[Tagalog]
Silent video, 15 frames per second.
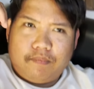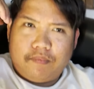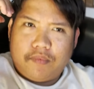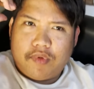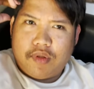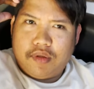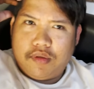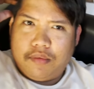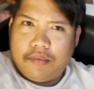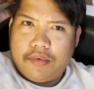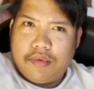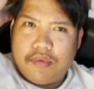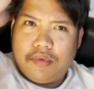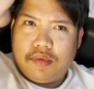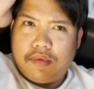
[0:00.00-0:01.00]
Mais
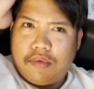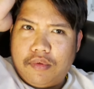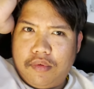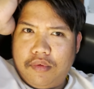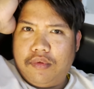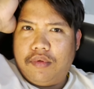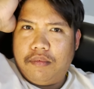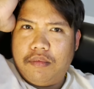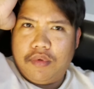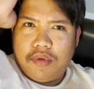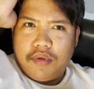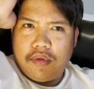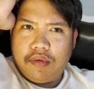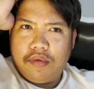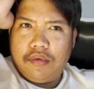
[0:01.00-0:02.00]
ka. Ano Bawa ako
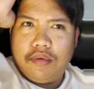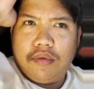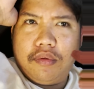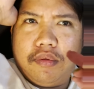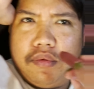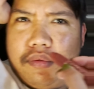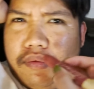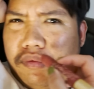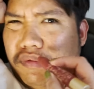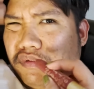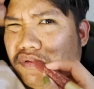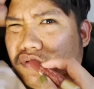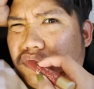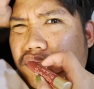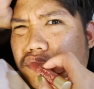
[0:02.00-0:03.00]
sa'yo. Puta ka.
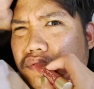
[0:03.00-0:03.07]
ah.